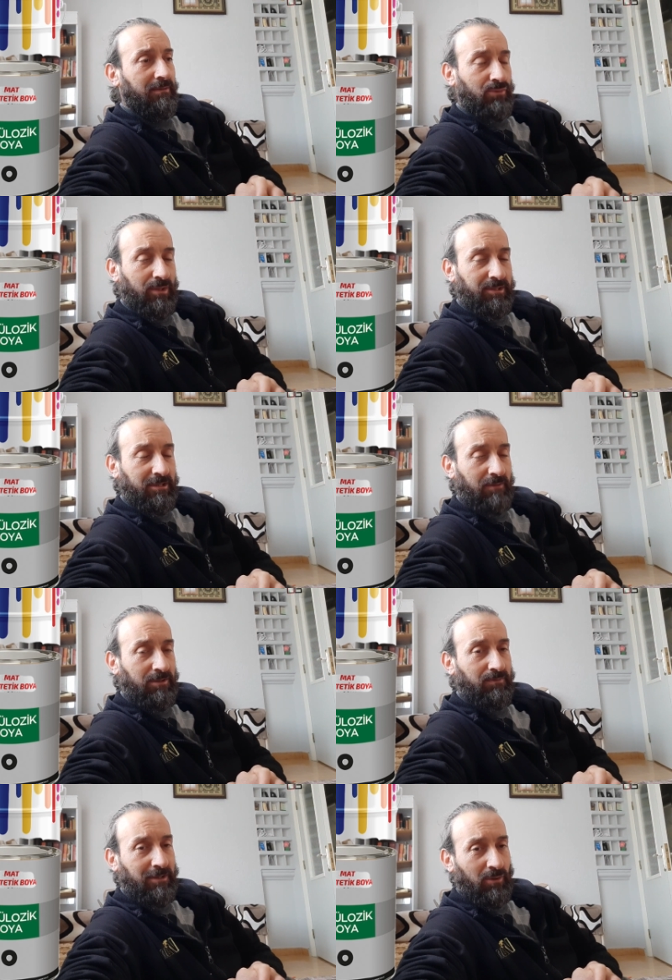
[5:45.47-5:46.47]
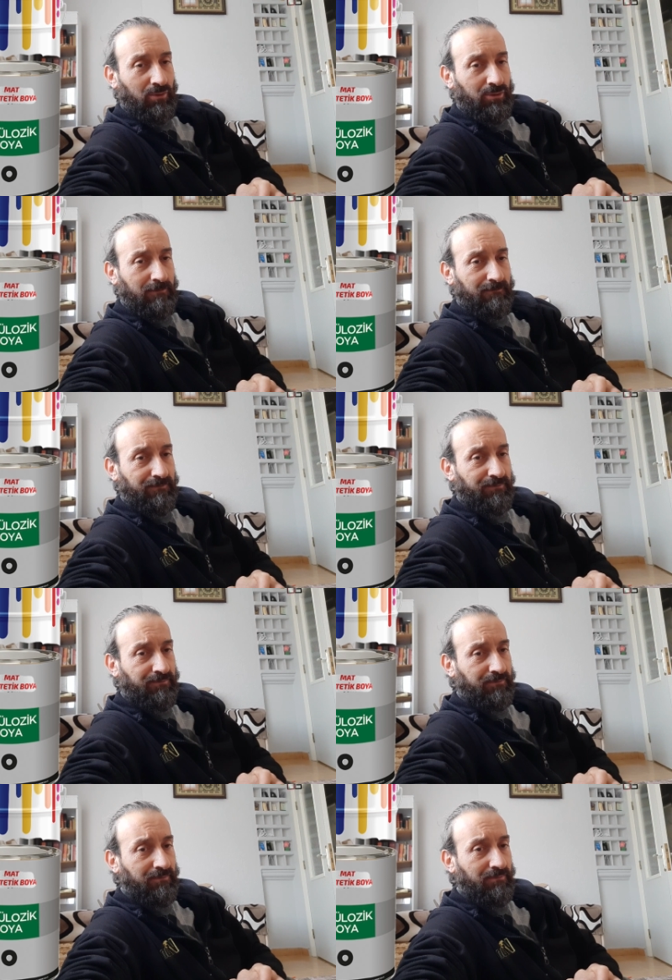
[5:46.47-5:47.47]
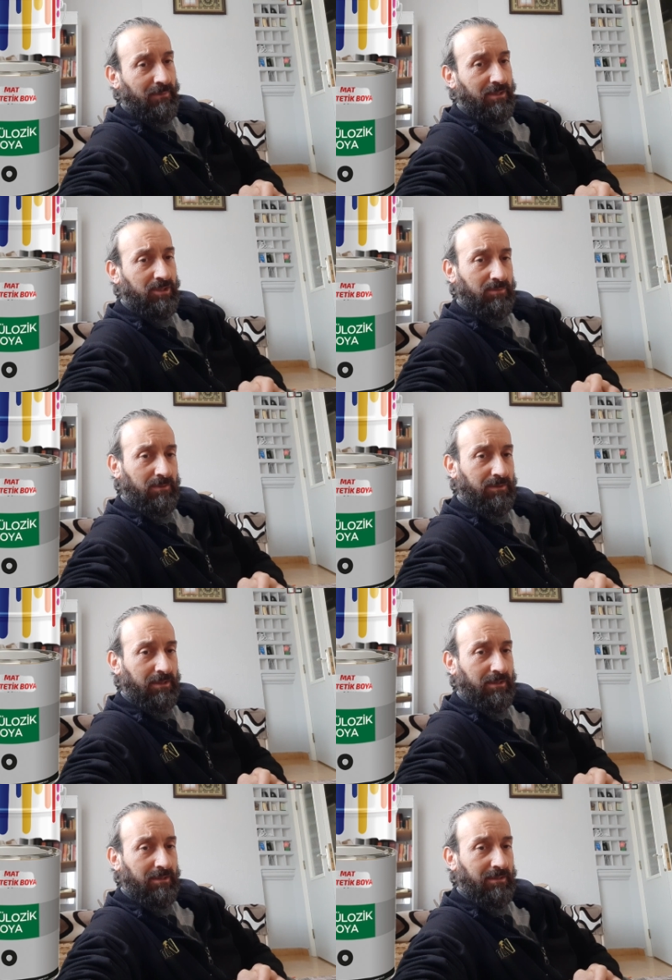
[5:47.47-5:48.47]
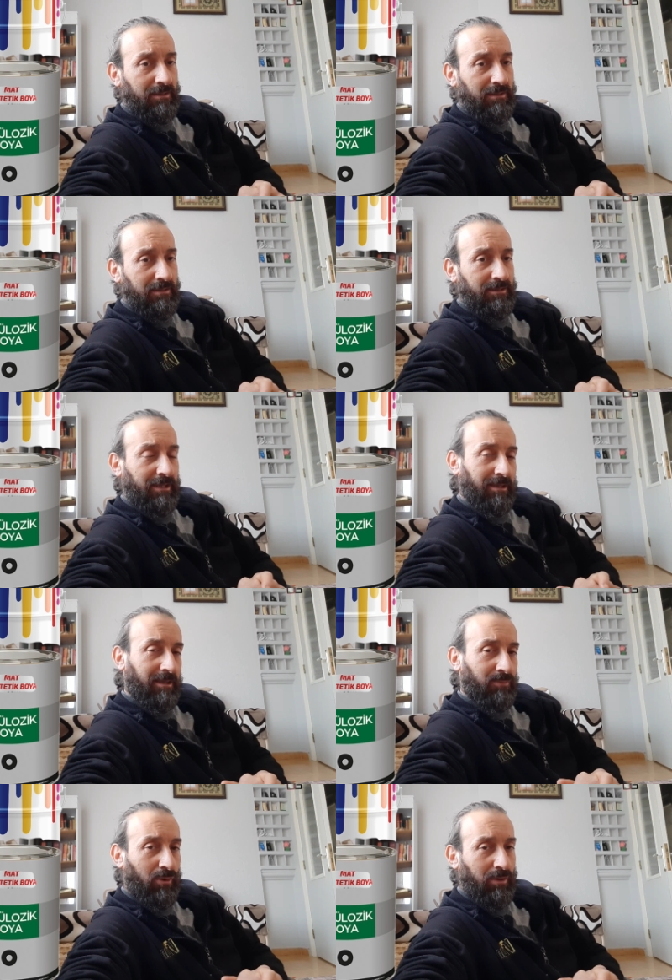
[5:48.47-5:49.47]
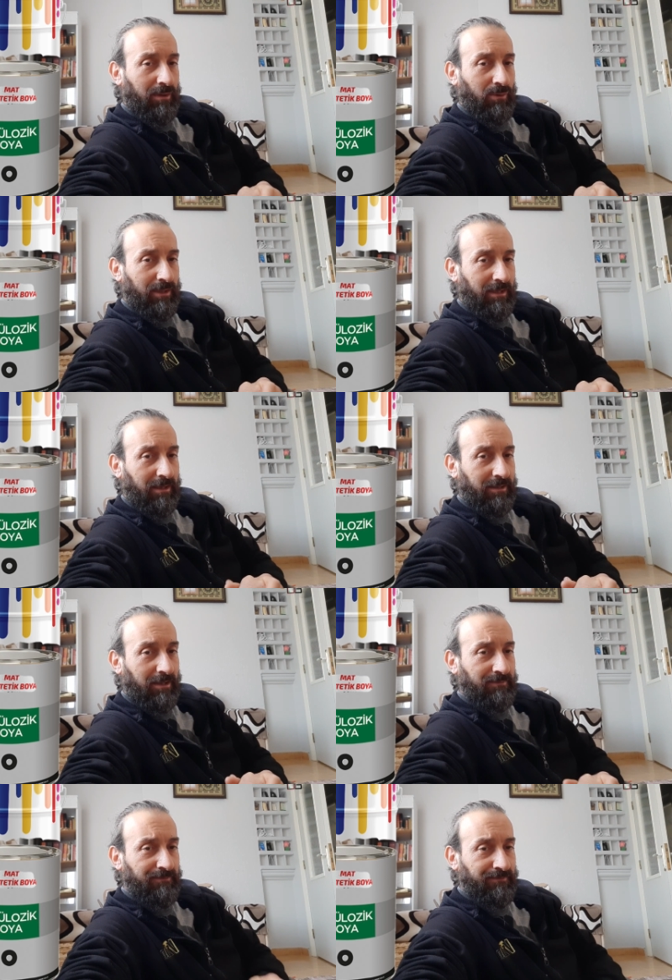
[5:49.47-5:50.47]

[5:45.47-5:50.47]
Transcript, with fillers: Bu da sizlere bir bilgi olsun. Şimdi bir e, sentetik boya olayına da girelim.